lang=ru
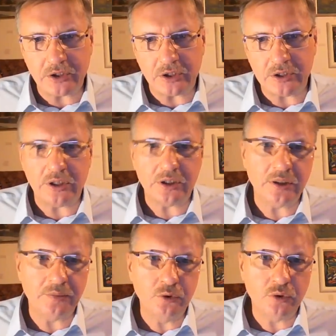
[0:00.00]
здесь
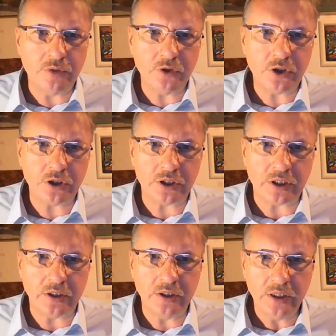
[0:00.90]
намного выше цен.
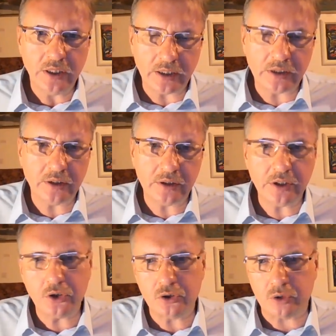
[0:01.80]
Это значит,
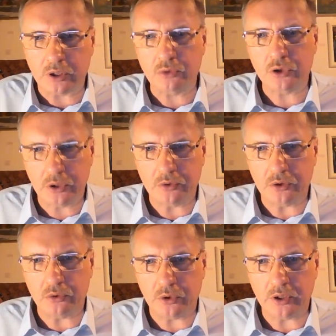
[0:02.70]
что хорошая
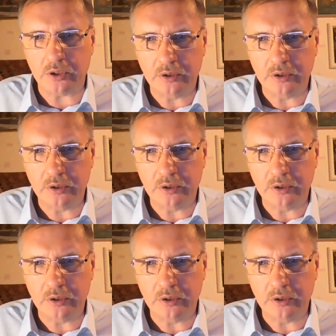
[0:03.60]
аудитория.